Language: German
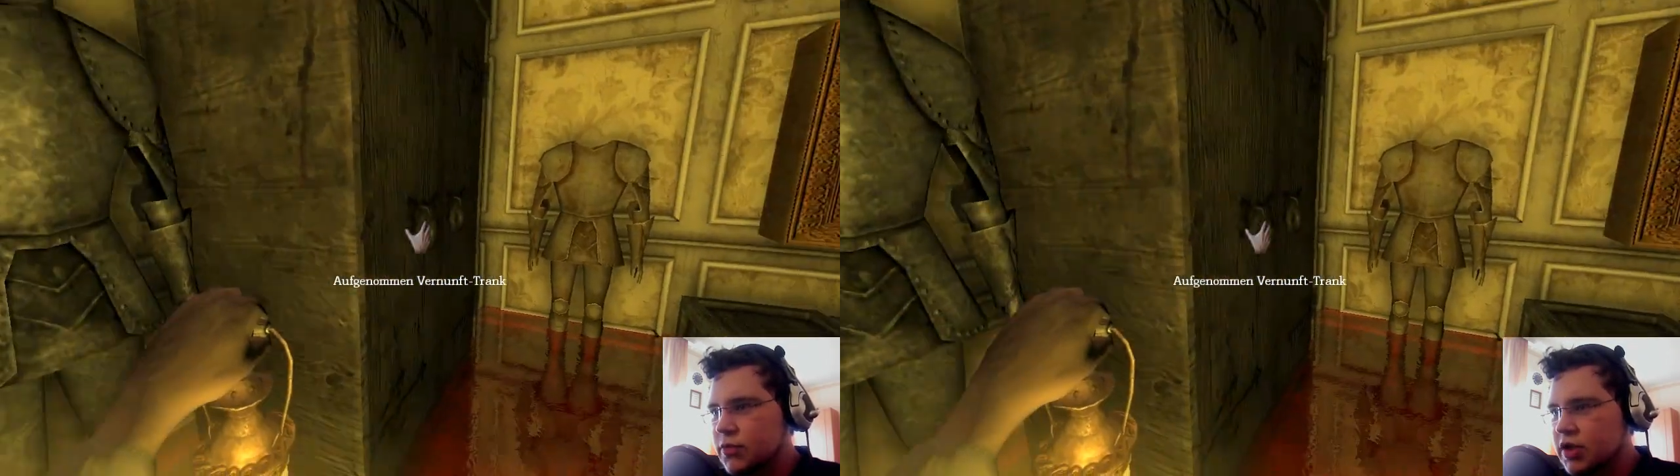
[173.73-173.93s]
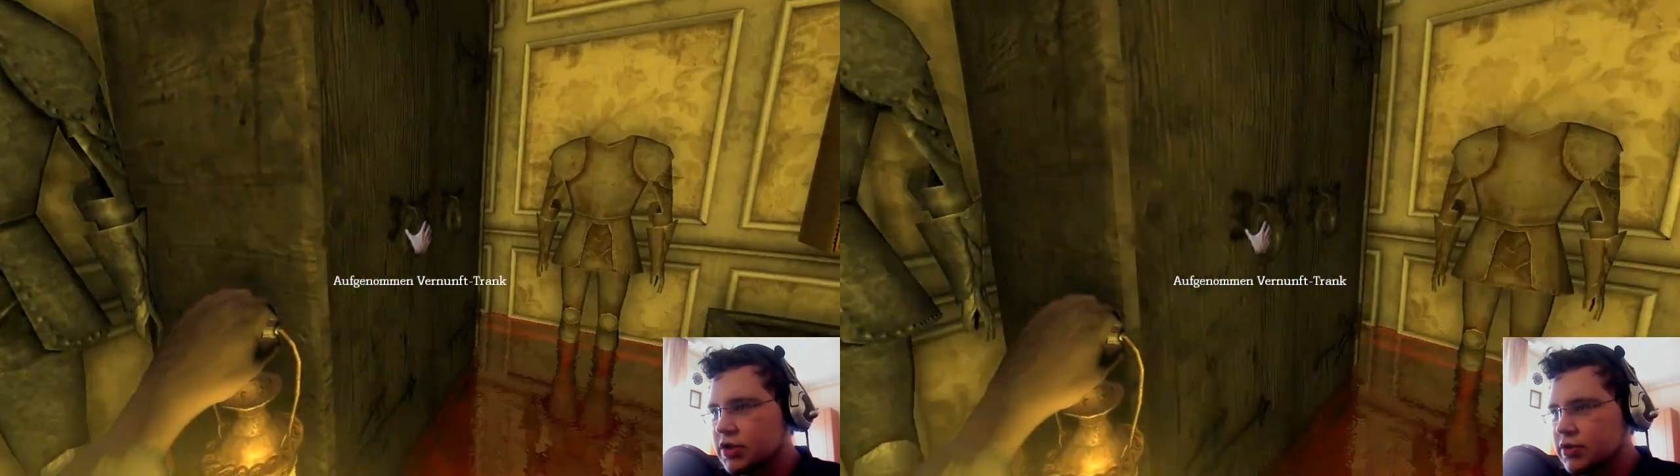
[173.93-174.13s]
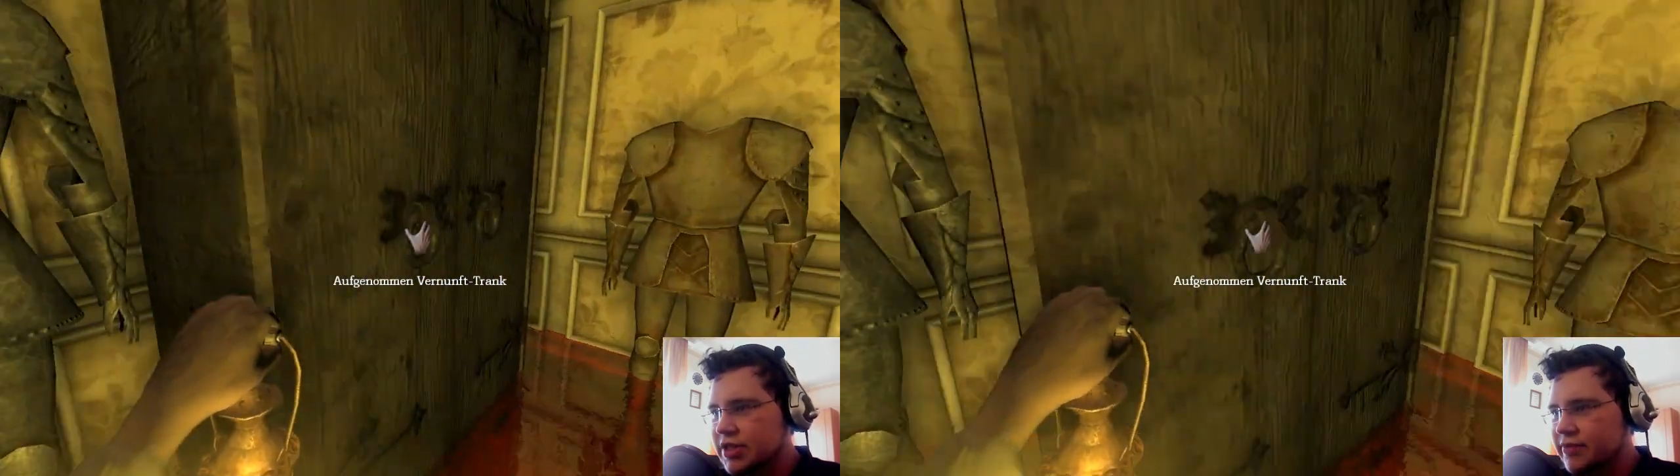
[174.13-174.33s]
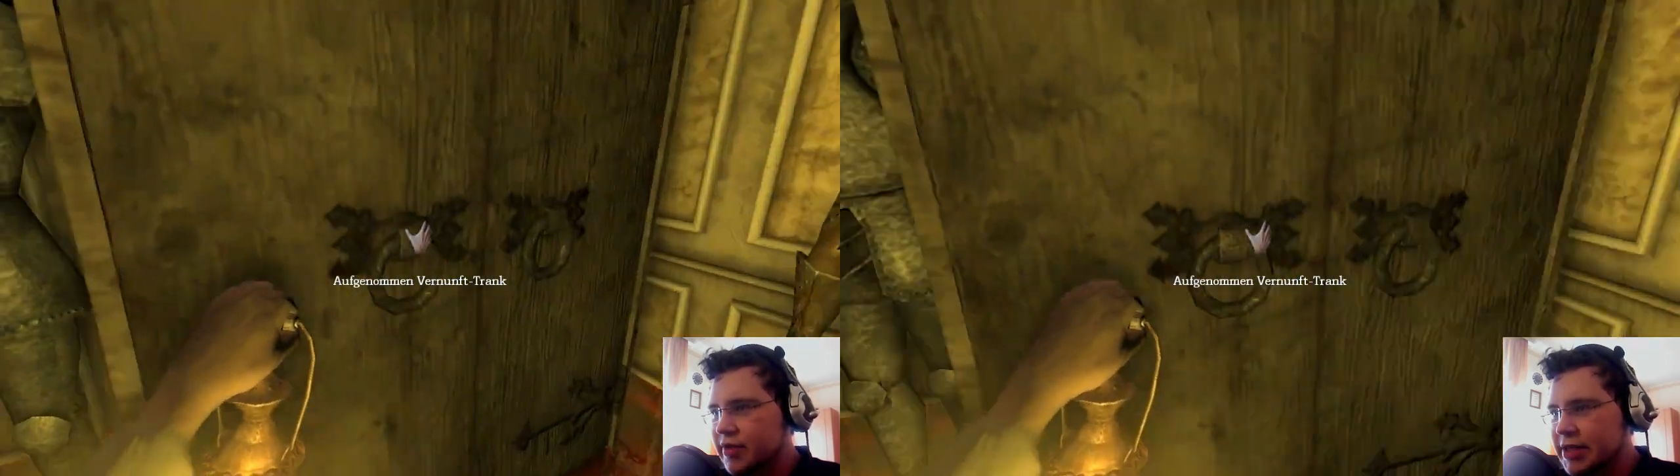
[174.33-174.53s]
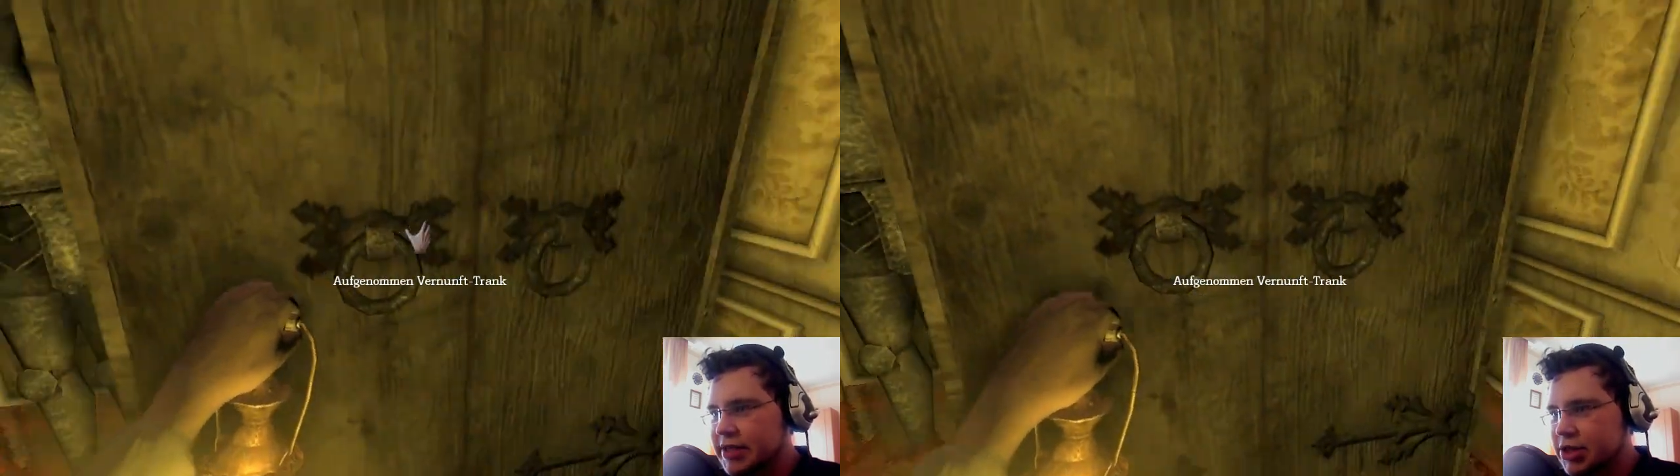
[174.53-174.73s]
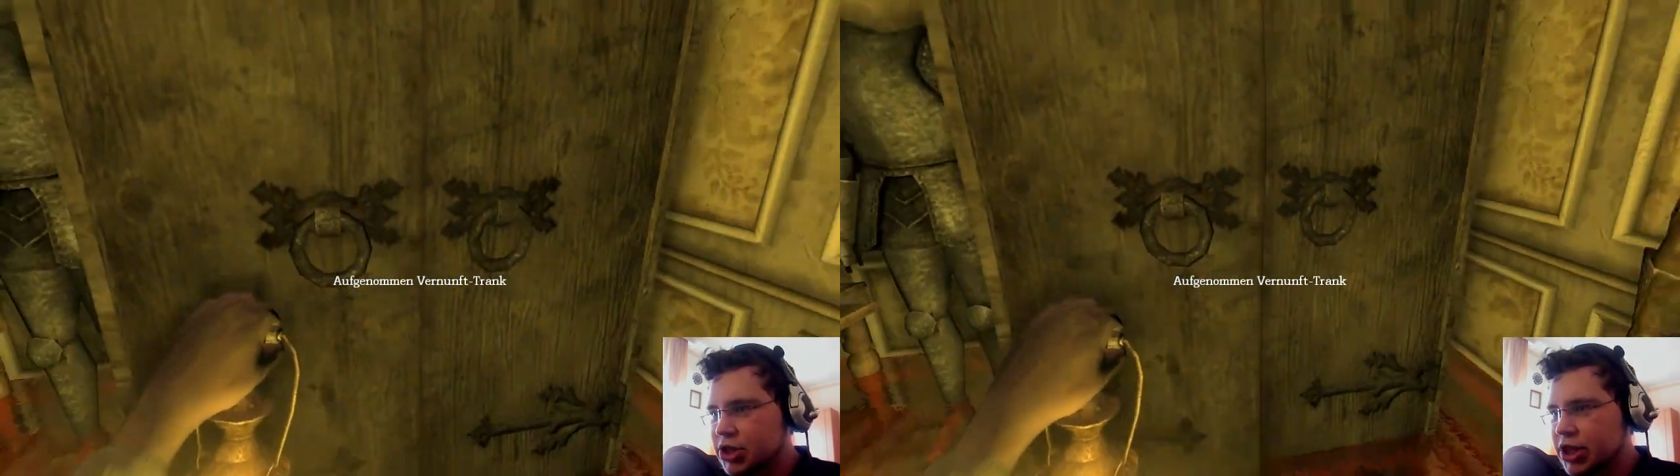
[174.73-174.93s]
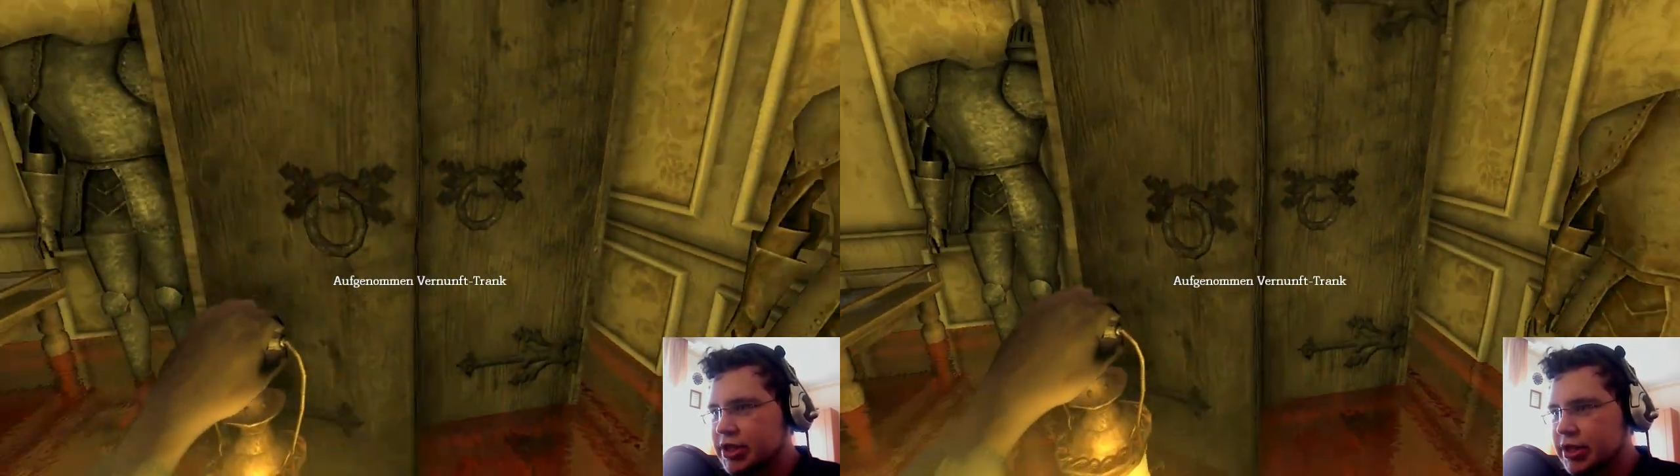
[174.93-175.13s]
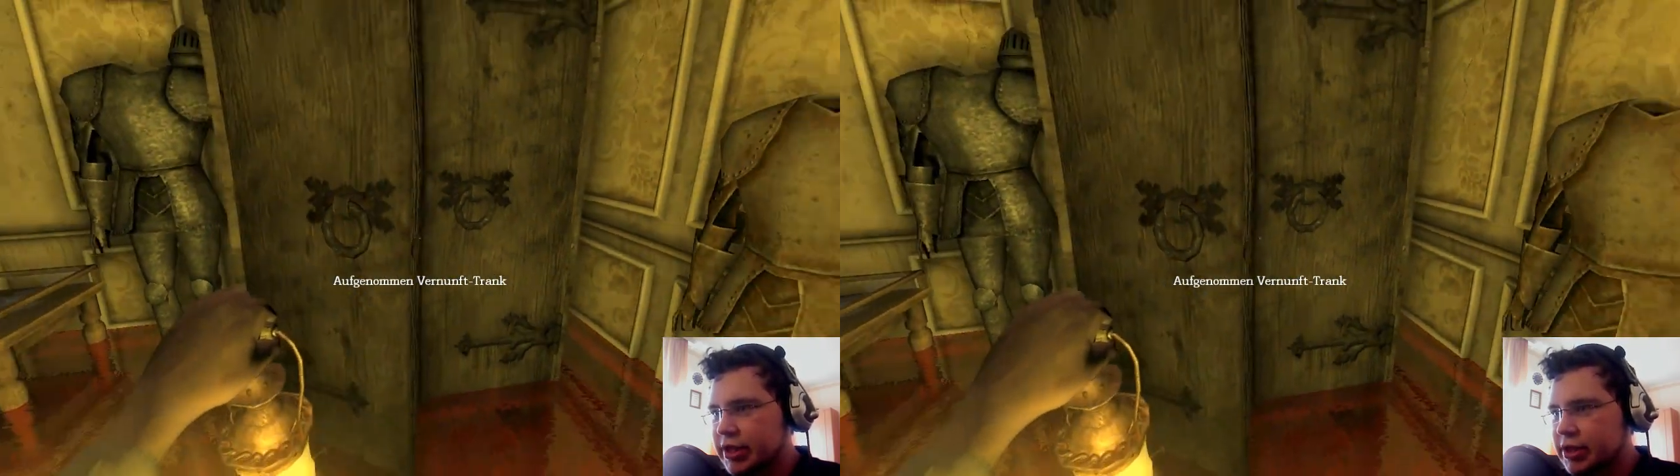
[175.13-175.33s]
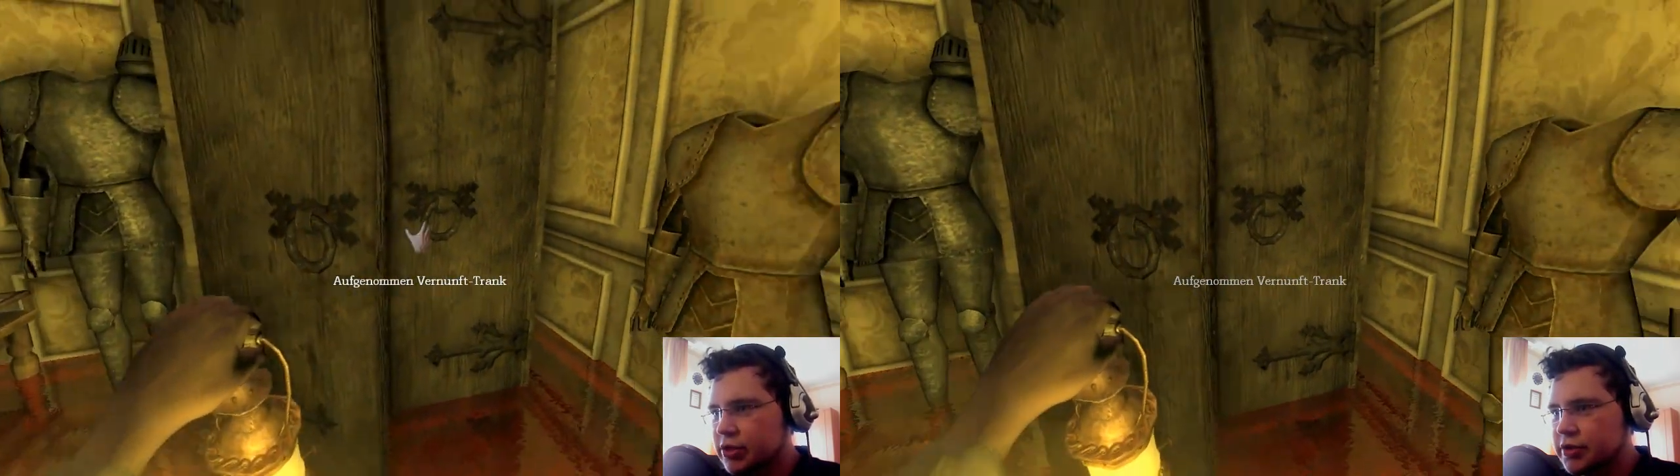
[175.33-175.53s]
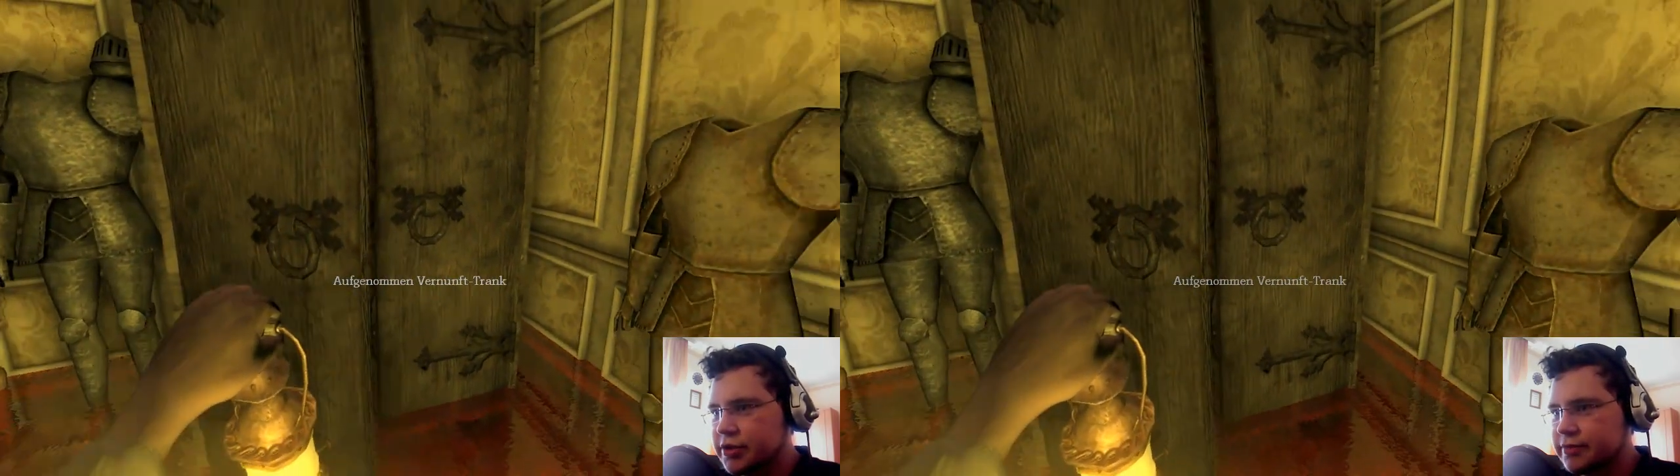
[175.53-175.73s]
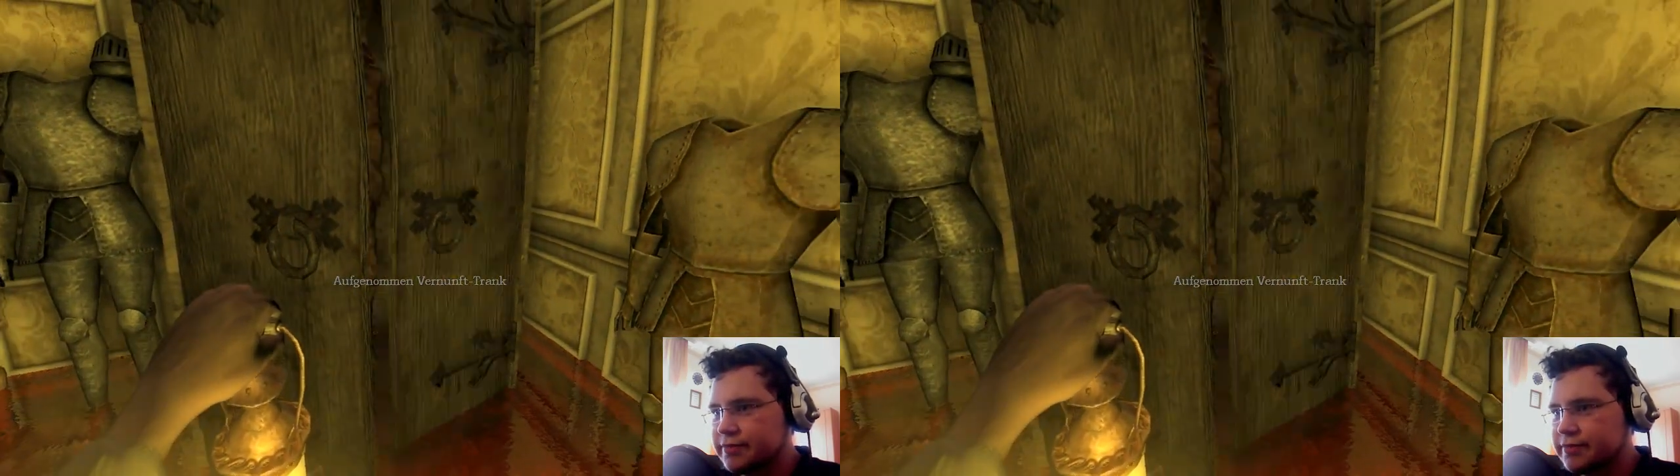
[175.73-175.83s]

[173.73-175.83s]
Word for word: So, jetzt haben wir mal nicht ins Schränkchen reingeguckt.